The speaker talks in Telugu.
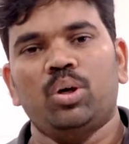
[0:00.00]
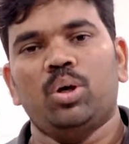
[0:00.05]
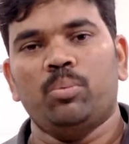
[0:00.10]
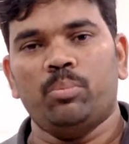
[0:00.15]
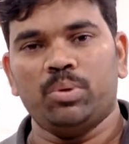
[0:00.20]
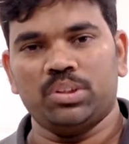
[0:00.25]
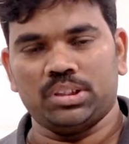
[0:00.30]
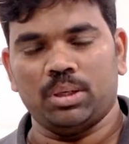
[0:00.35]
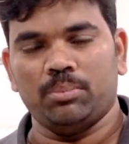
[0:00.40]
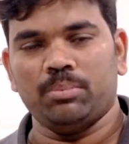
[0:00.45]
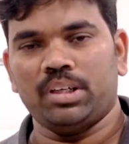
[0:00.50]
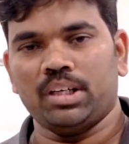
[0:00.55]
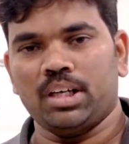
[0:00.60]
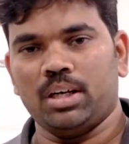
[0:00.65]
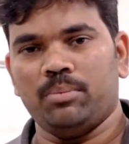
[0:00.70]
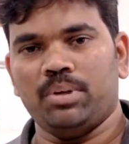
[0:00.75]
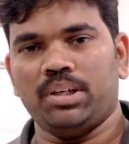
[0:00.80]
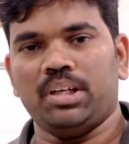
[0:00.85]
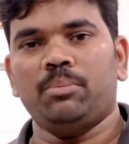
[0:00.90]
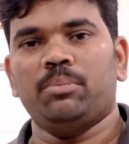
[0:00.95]
ఇప్పుడు సమ్మర్
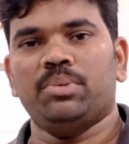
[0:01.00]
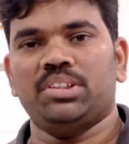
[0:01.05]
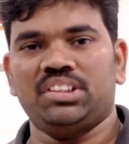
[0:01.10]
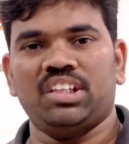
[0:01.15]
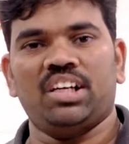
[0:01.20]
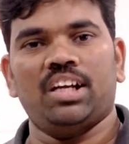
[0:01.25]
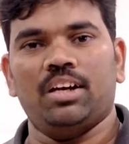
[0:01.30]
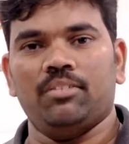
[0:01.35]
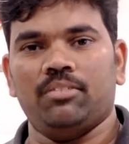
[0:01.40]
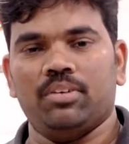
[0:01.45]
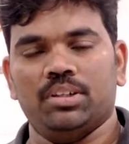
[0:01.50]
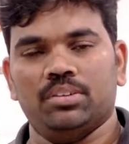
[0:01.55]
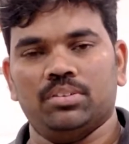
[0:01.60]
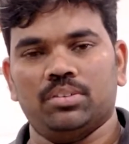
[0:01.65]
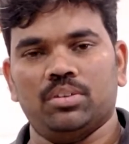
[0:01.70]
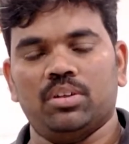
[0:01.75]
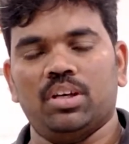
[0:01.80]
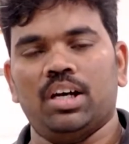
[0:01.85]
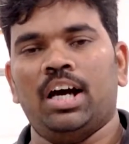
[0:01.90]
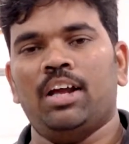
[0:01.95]
కాబట్టి మిస్టర్
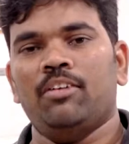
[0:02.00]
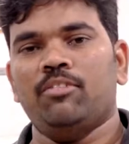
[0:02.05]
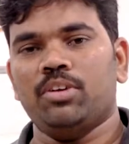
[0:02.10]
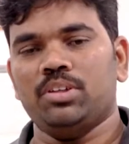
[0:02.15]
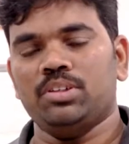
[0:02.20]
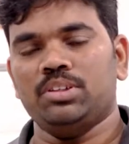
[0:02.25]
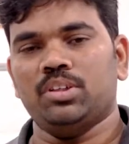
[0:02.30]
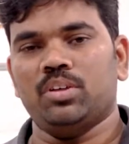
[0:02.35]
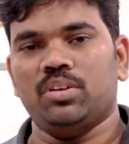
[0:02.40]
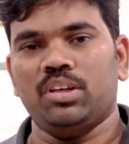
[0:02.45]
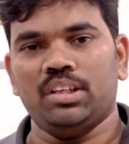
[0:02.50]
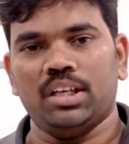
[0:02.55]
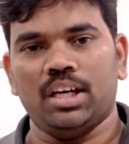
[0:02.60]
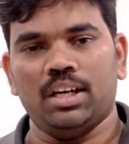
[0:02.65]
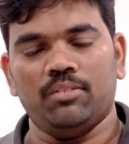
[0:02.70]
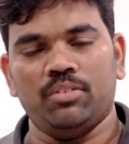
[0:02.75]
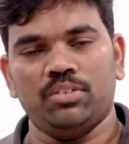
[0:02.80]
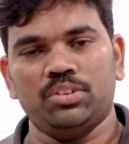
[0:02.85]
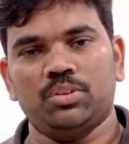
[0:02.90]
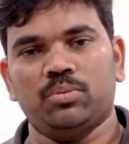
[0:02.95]
ఆల్ఫాన్స్ ఆల్ఫాన్స్ అనేది
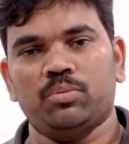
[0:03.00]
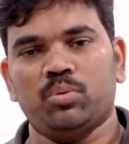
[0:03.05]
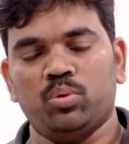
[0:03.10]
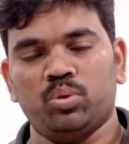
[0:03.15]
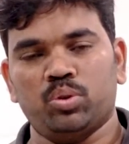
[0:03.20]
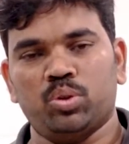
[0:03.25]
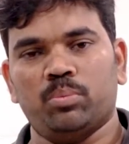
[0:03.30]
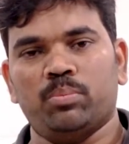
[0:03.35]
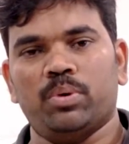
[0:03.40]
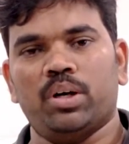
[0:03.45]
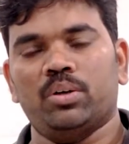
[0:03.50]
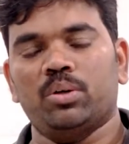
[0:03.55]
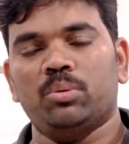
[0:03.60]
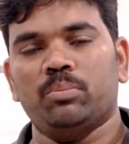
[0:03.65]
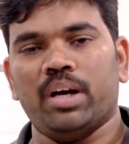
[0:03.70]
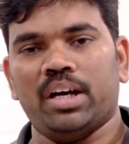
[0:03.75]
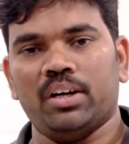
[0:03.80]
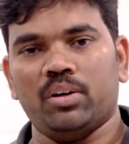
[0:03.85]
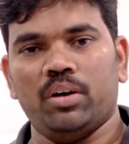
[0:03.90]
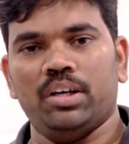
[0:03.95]
ఆల్ఫాన్స్ ఫ్రూట్తో పాటు
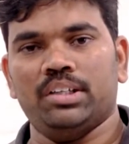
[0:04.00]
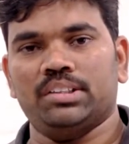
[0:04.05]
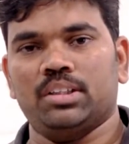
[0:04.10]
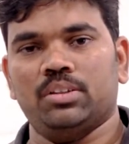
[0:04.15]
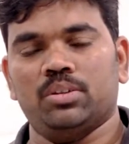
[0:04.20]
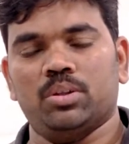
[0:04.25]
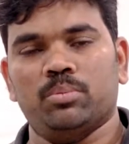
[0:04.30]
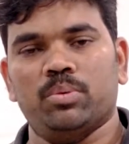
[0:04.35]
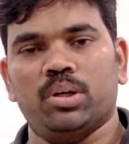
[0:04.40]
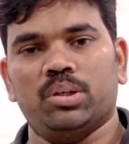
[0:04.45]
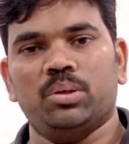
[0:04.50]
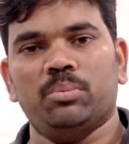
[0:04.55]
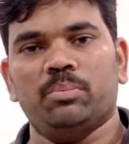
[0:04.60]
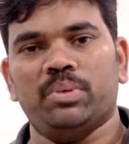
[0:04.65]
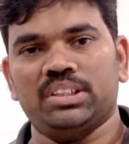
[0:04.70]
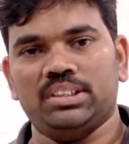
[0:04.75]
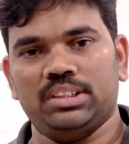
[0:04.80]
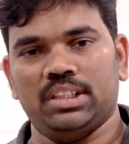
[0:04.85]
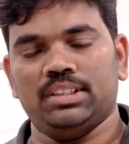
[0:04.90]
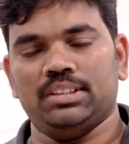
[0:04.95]
మ్యాంగో ఐస్ క్రీమ్తో పాటు
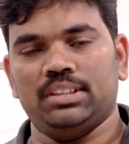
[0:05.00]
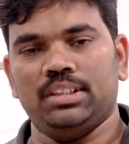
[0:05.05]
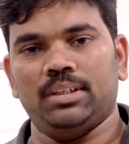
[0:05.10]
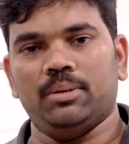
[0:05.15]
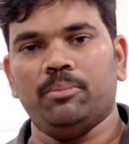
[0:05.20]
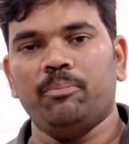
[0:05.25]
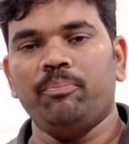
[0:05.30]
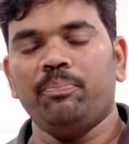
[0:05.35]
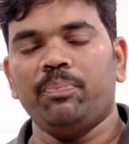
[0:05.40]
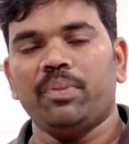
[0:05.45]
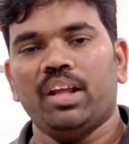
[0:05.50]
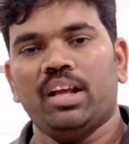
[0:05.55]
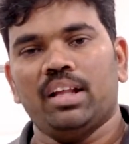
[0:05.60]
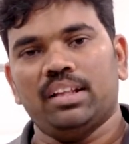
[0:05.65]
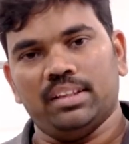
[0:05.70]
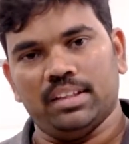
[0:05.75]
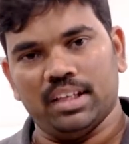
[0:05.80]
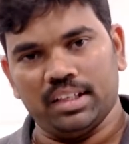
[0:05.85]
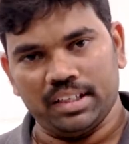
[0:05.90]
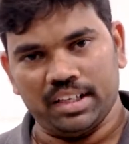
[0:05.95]
మిక్స్ చేసి
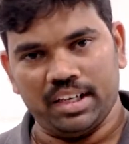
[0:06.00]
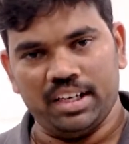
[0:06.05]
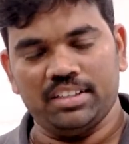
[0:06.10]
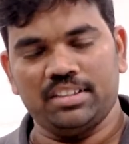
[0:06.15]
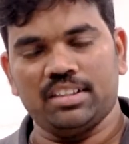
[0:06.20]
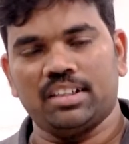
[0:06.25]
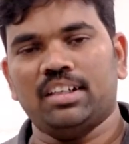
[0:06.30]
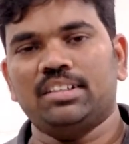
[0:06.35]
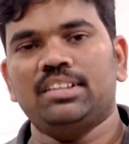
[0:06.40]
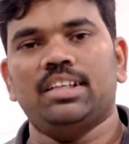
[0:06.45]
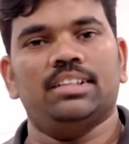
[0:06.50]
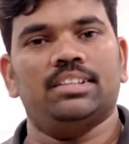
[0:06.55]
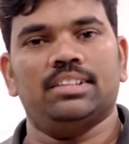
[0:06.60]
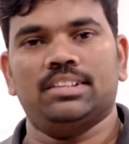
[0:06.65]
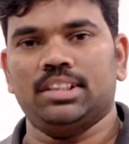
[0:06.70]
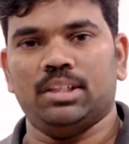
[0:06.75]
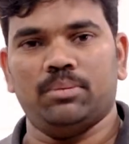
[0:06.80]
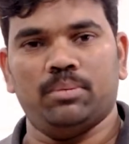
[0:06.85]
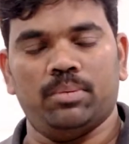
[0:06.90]
దాని క్రియేషన్గా చేసిస్తాం